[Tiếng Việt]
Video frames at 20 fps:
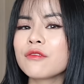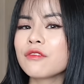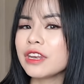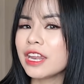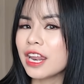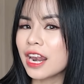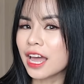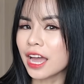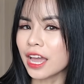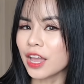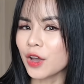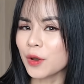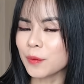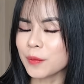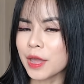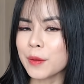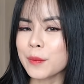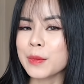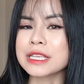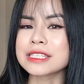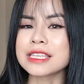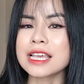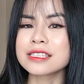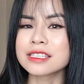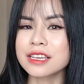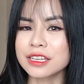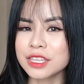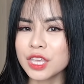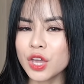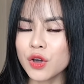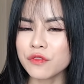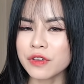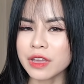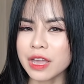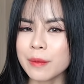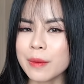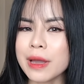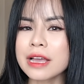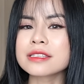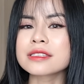Vậy nên là ngày hôm nay mình sẽ giới thiệu với
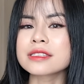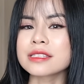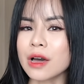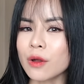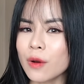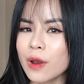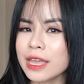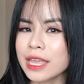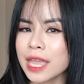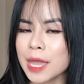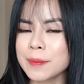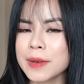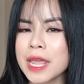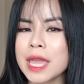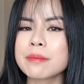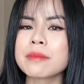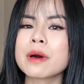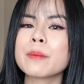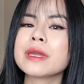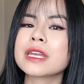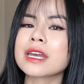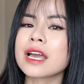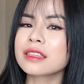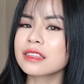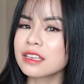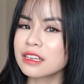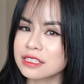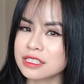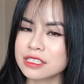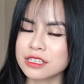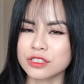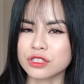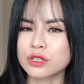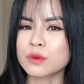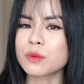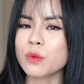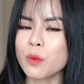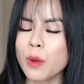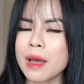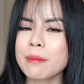các bạn 6 loại kem nền mà mình đã từng sử
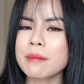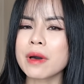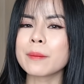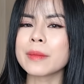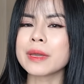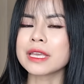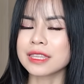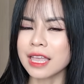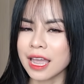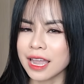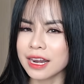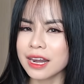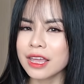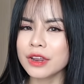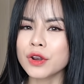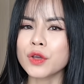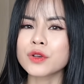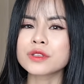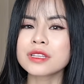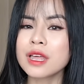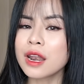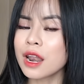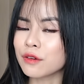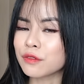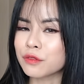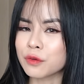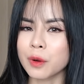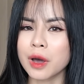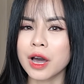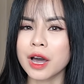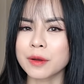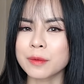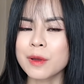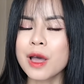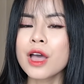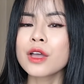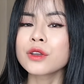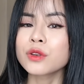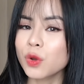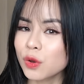dụng qua Mà mình thấy là nó rất là phù hợp
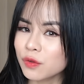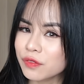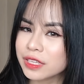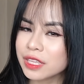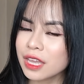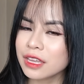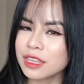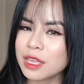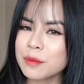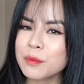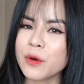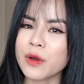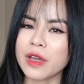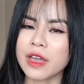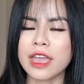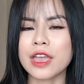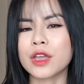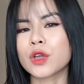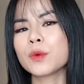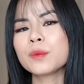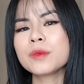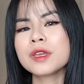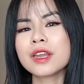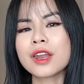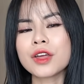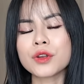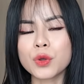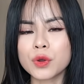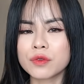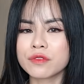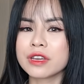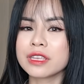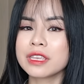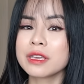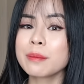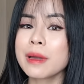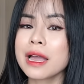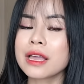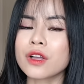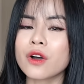đối với thời tiết mùa hè Cũng như là đối với
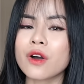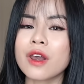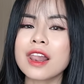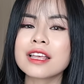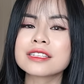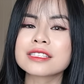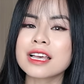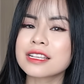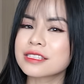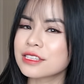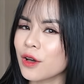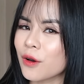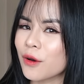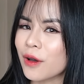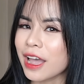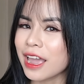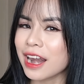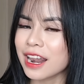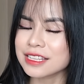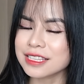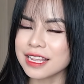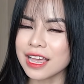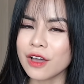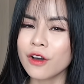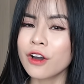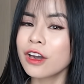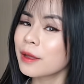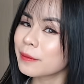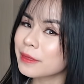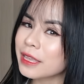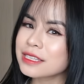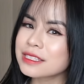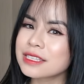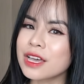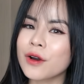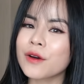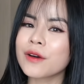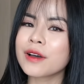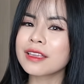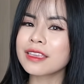những bạn có làn da dầu hay là da hoa độc thiên
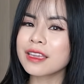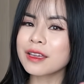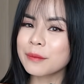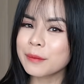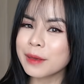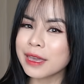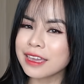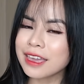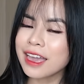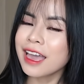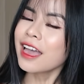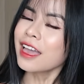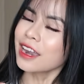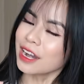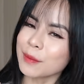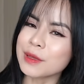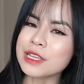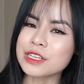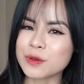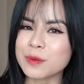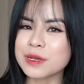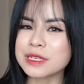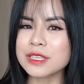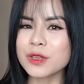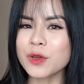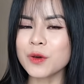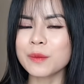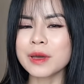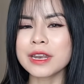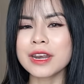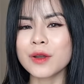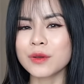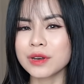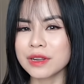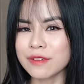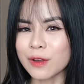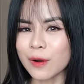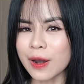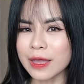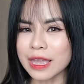dầu như mình Nào bây giờ chúng mình sẽ cùng bắt đầu đi
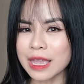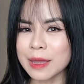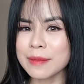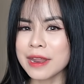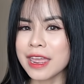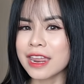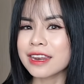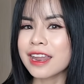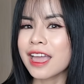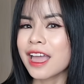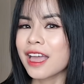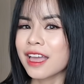vào loại kem nền